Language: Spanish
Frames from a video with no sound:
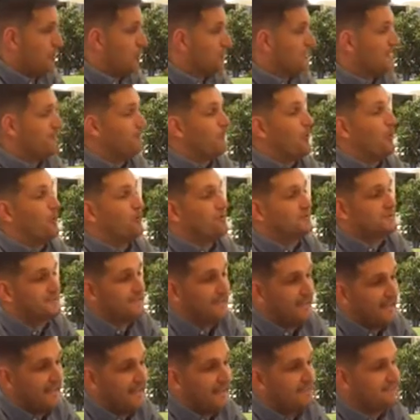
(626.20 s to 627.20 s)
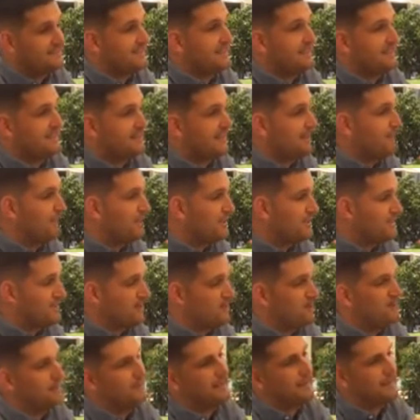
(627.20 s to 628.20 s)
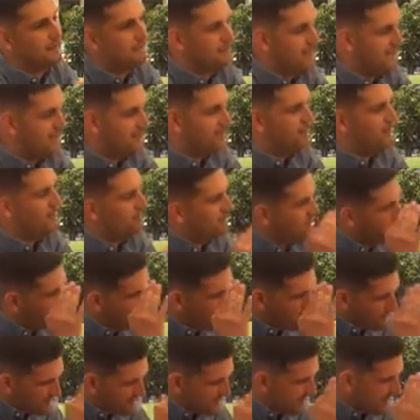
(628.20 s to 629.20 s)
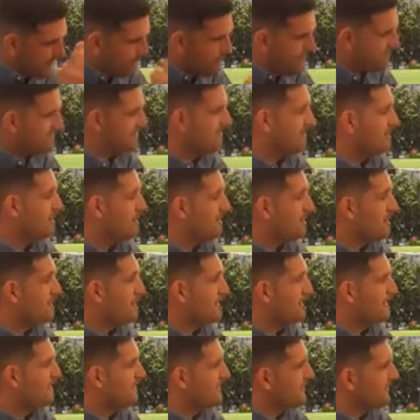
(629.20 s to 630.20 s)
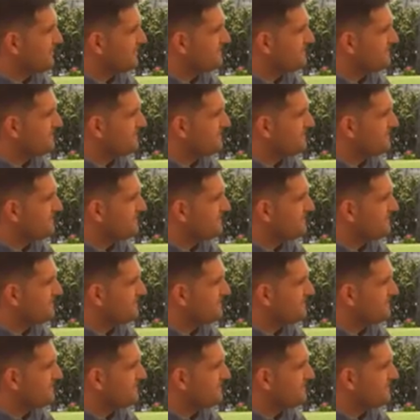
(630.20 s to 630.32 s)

tampoco seguir así a morirte, ¿no? Y cambiando, pero siempre siguiendo la misma línea.